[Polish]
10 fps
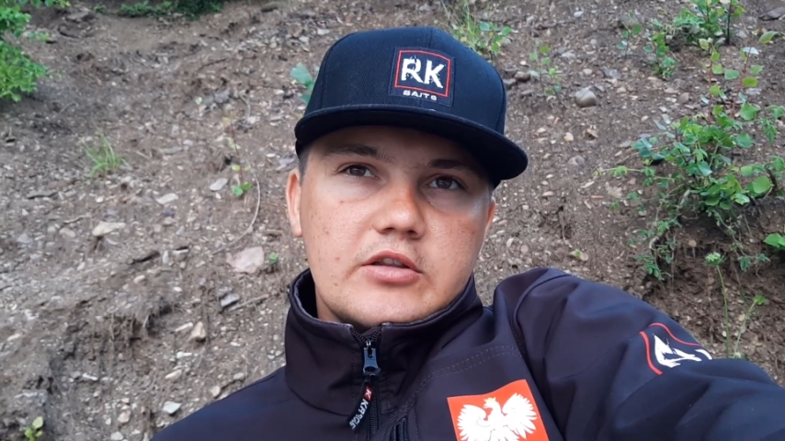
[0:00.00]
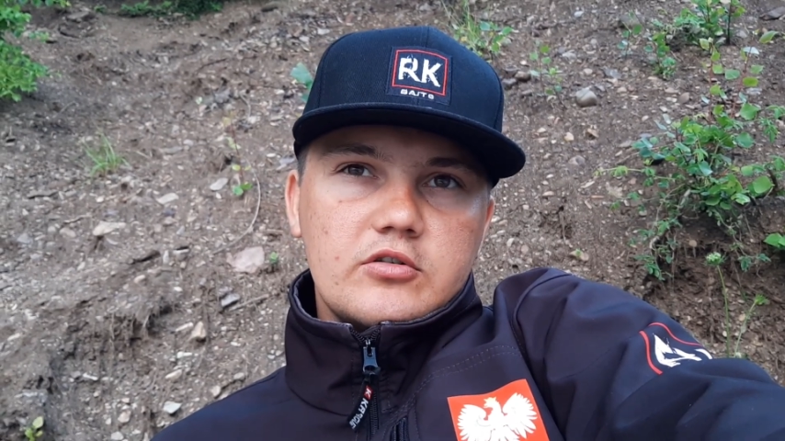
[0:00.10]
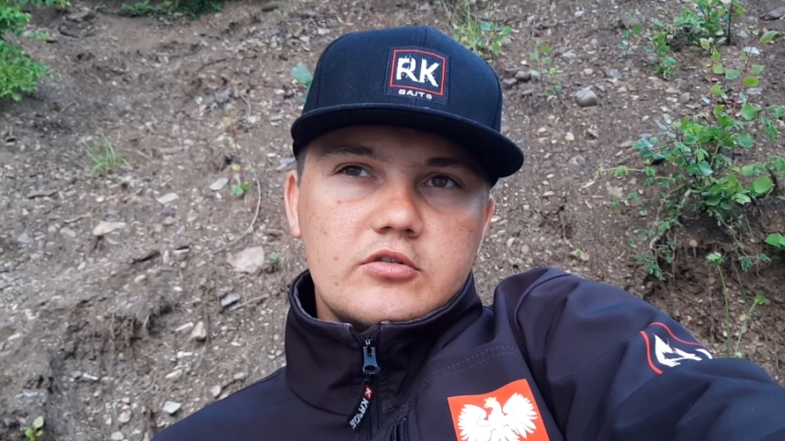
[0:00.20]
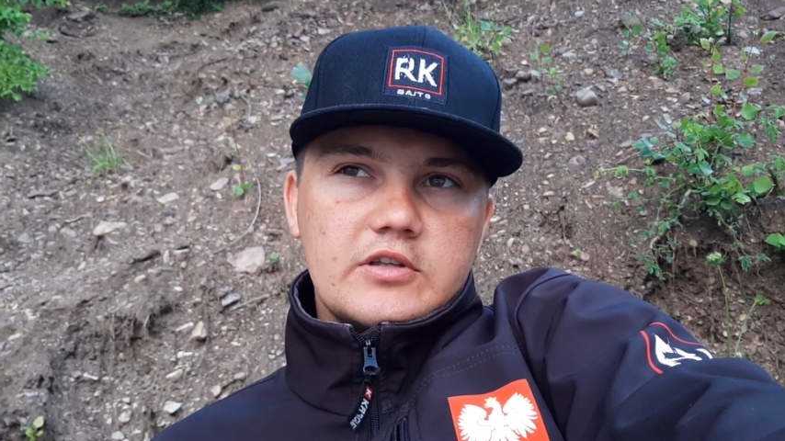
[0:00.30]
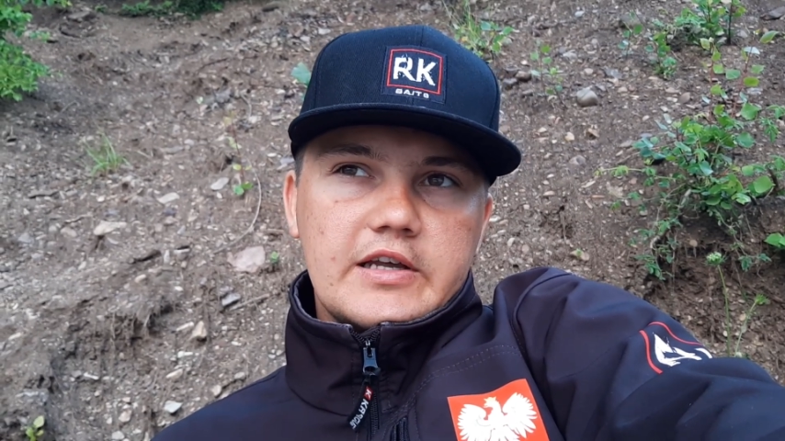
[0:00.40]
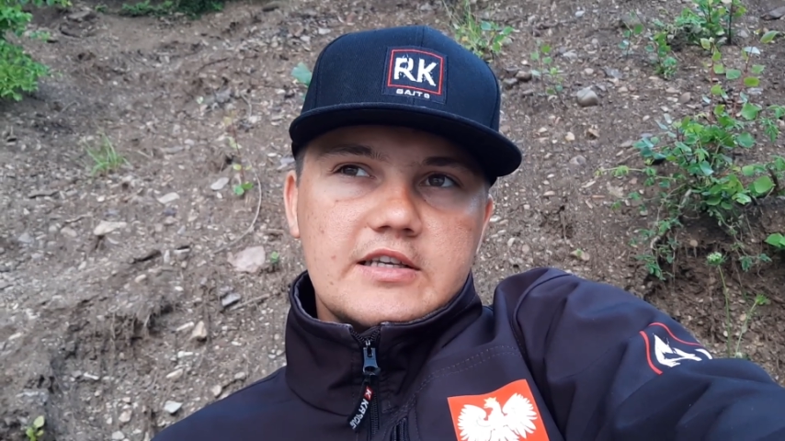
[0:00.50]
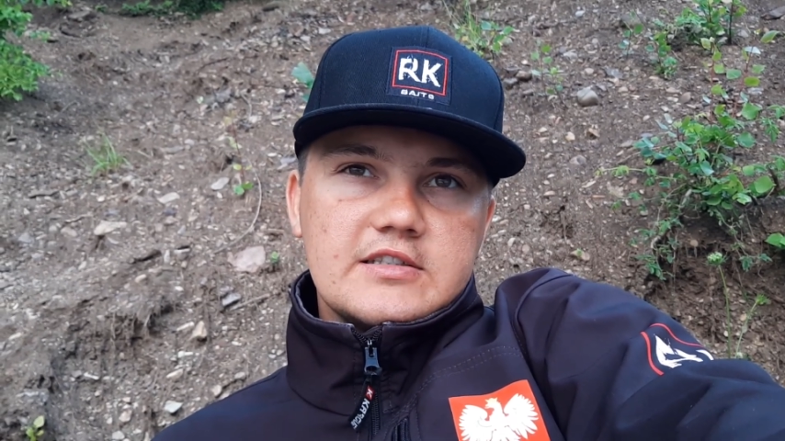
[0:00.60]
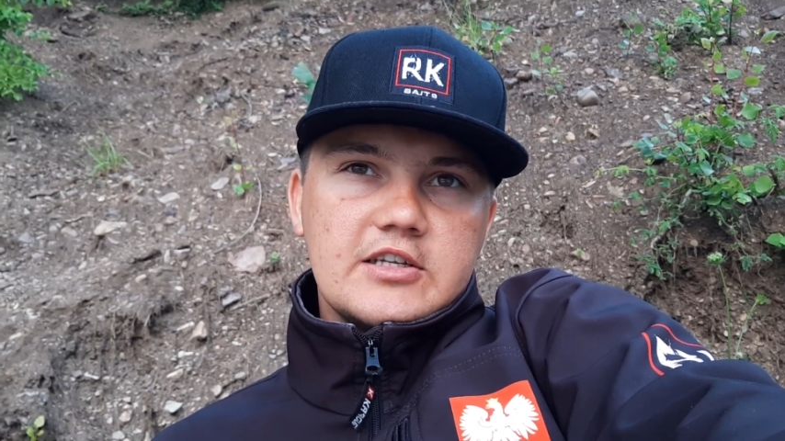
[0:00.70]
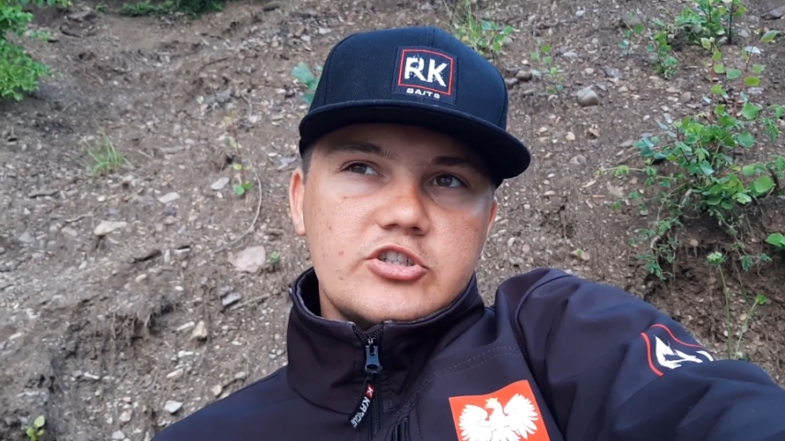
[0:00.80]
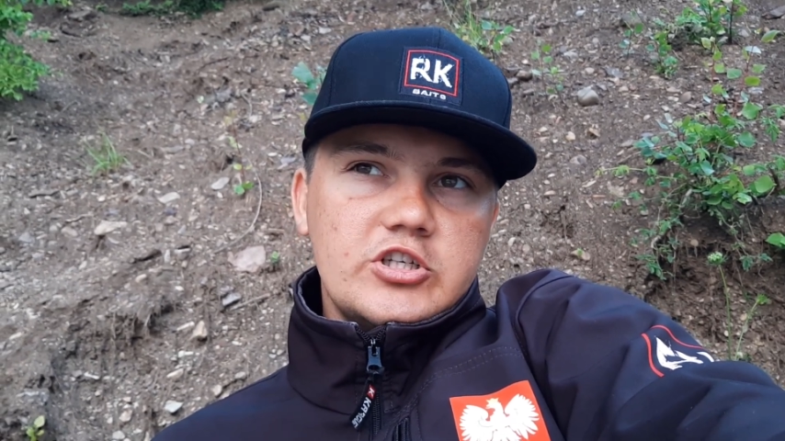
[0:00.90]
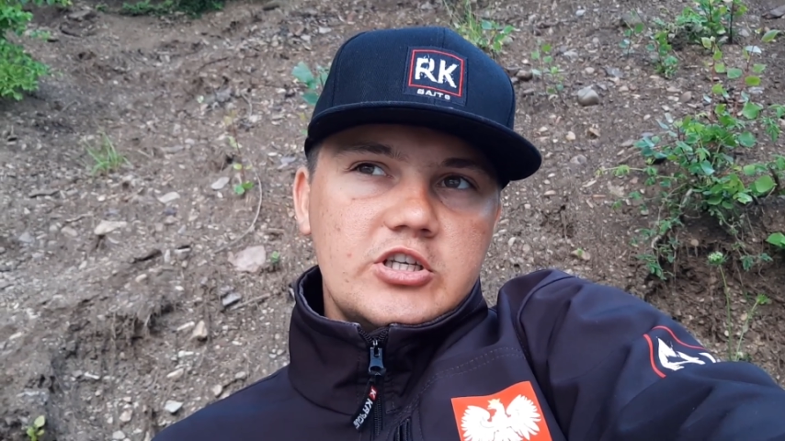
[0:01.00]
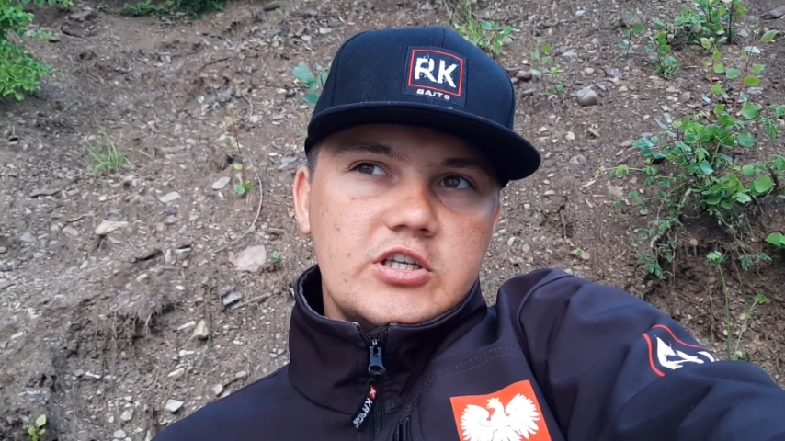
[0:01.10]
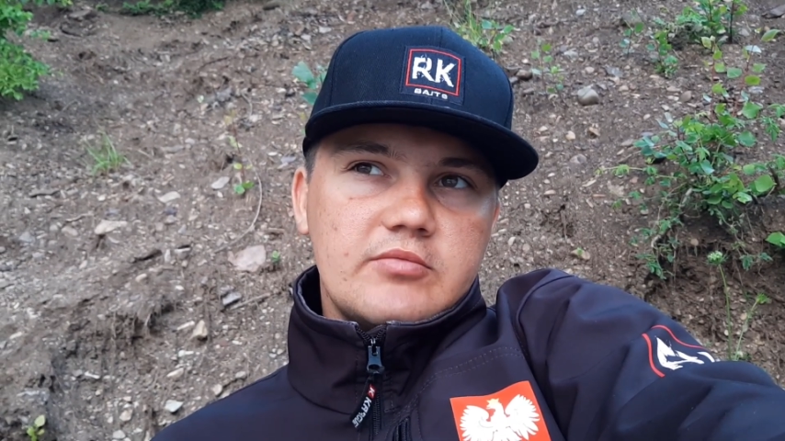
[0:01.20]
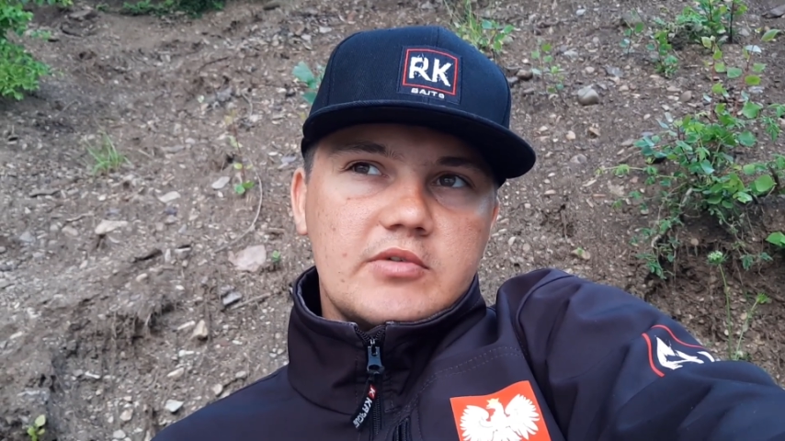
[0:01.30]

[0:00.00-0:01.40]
to on daje znać innym